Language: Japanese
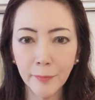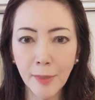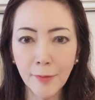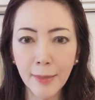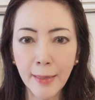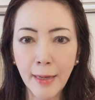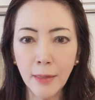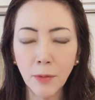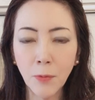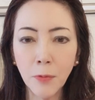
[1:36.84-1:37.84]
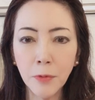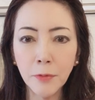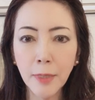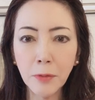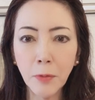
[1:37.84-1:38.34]
ですからこういう
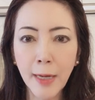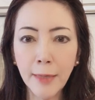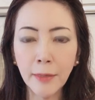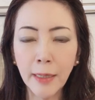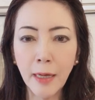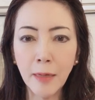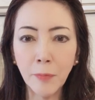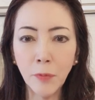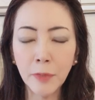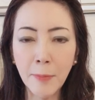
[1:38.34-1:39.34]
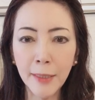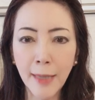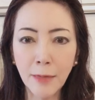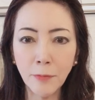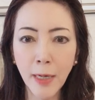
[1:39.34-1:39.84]
過去があるからもうダメ
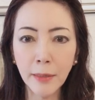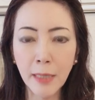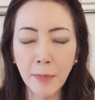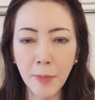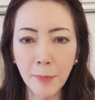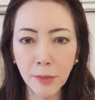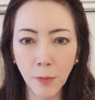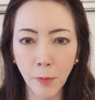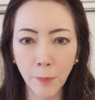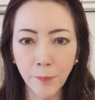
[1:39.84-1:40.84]
だはやめましょう